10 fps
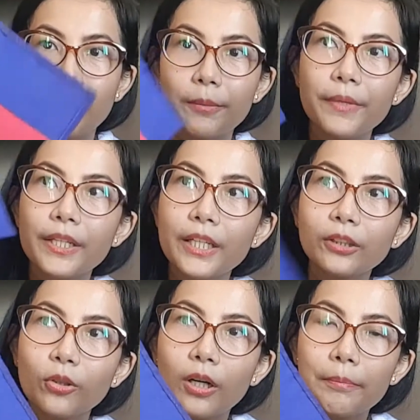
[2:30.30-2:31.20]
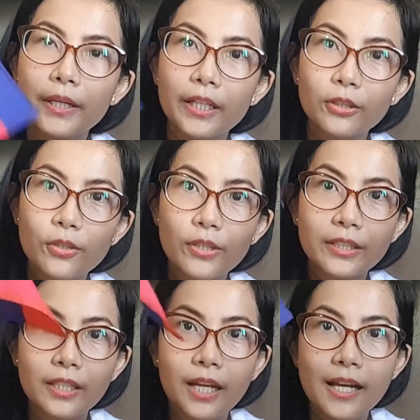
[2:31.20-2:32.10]
May meaning to kapag ito yung
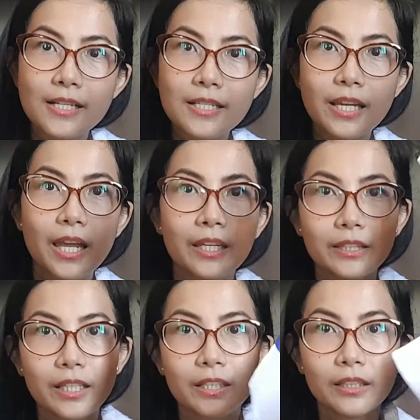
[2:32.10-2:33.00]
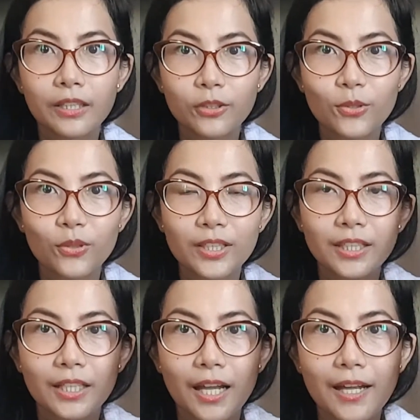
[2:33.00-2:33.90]
itinaas niya and then ito yung
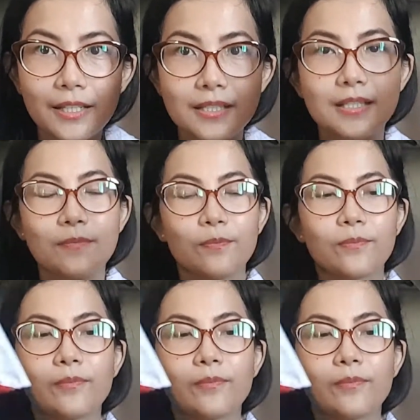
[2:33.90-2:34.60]
itinaas.